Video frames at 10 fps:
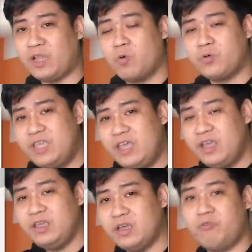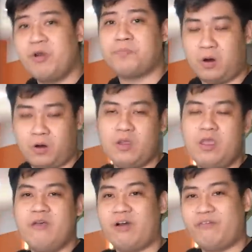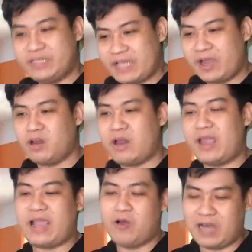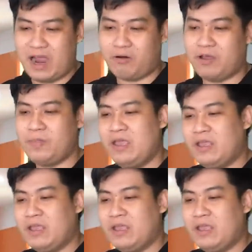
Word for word: mà cái cuộc chiến giữa Ripple và VSAC nó đang cao trào đó